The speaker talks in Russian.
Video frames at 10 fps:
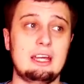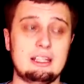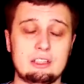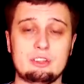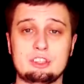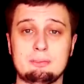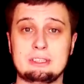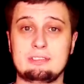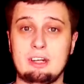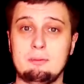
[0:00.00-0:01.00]
Этот рост мы
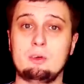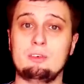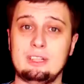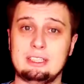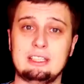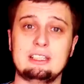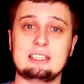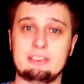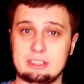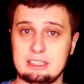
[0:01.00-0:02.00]
с вами увидели,
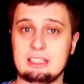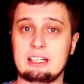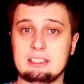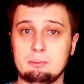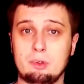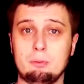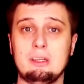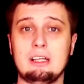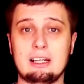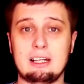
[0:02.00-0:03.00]
соответственно, это разбор
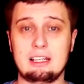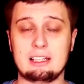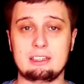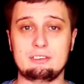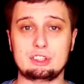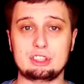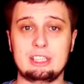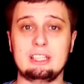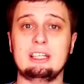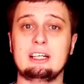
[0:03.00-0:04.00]
был локальных
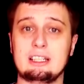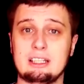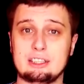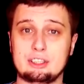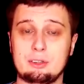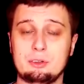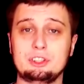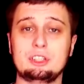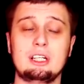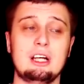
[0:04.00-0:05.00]
движений,
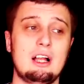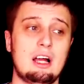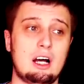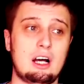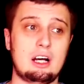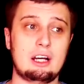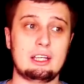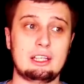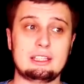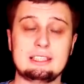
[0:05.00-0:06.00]
краткосрочных. А,
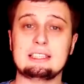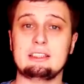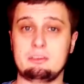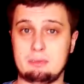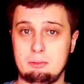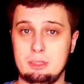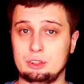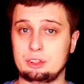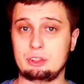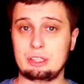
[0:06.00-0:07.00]
единственное, момент,
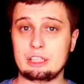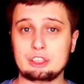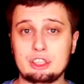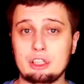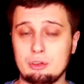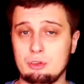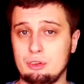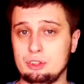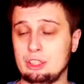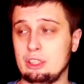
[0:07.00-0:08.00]
что я ожидал
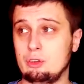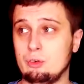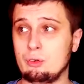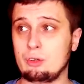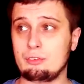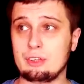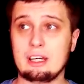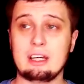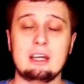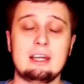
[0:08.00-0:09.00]
роста до уровня